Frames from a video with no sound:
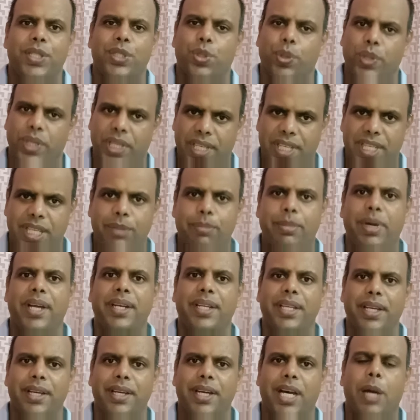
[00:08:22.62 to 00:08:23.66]
तो यकीन
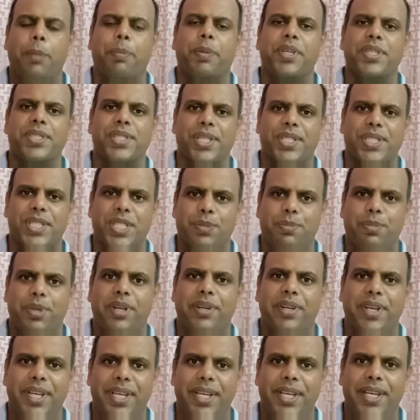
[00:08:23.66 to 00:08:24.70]
मानिए आपकी सक्सेस
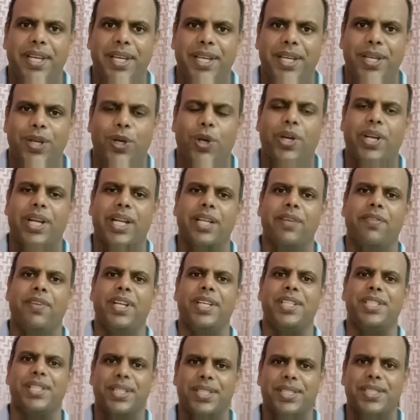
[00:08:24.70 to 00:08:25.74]
बढ़ रही है और आने
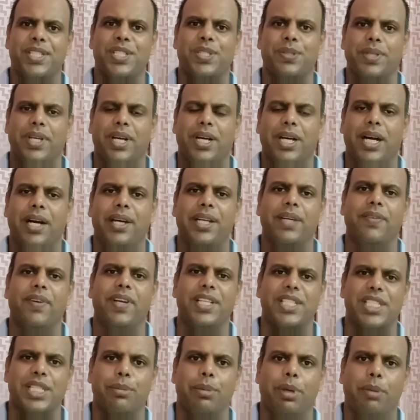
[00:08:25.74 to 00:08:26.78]
वाले चांसेस आने
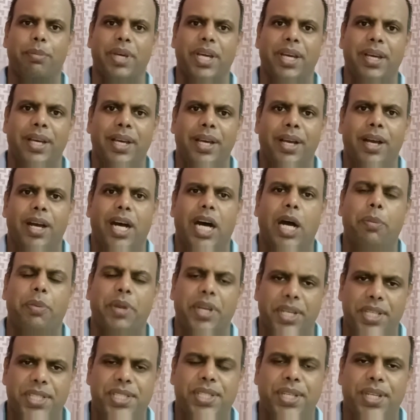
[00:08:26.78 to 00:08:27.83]
वाले समय में
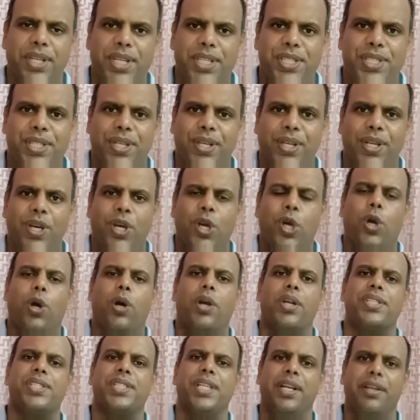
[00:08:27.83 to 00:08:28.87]
आपकी डेजिग्नेशन
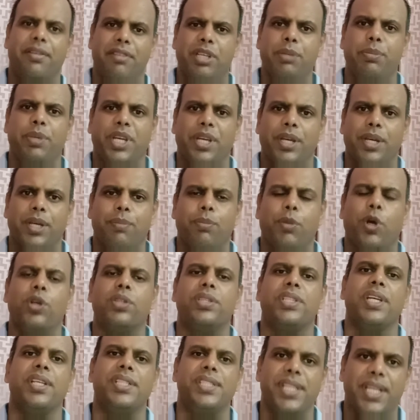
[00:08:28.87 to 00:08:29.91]
और सैलरी भी
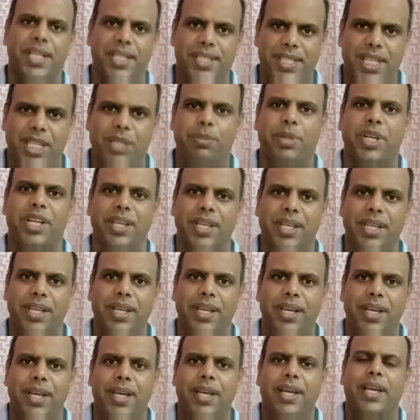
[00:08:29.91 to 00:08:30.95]
बहुत तेज़ी के साथ बढ़ेगी
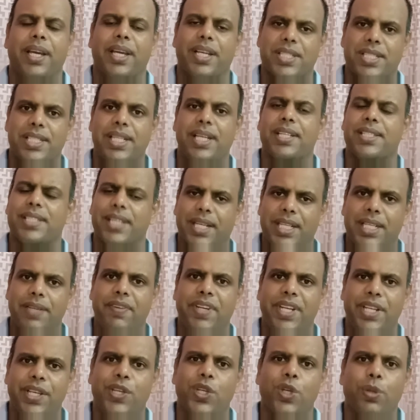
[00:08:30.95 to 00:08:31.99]
इसलिए इस
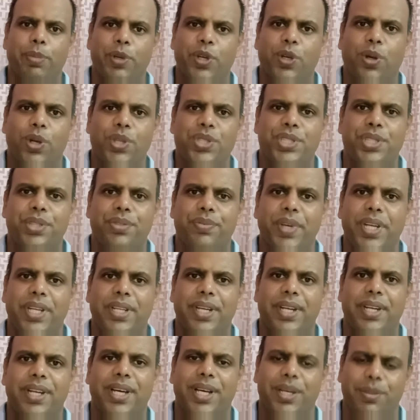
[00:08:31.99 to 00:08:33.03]
एक्टिविटी के ऊपर कॉन्सेंट्रेट
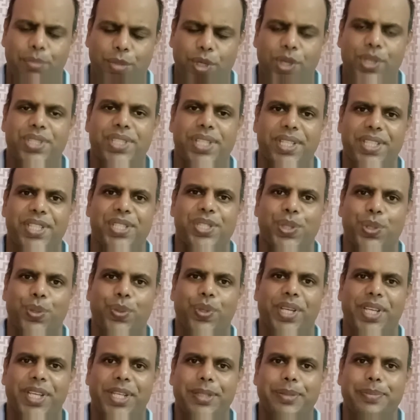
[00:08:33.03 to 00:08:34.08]
करना बहुत ज़्यादा
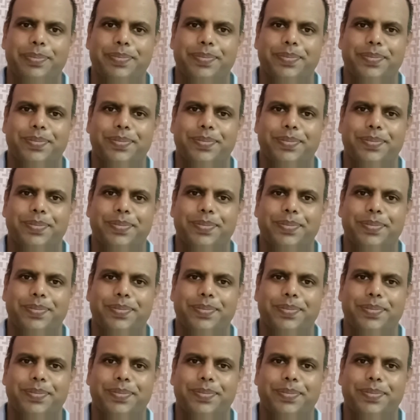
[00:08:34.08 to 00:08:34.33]
ज़रूरी है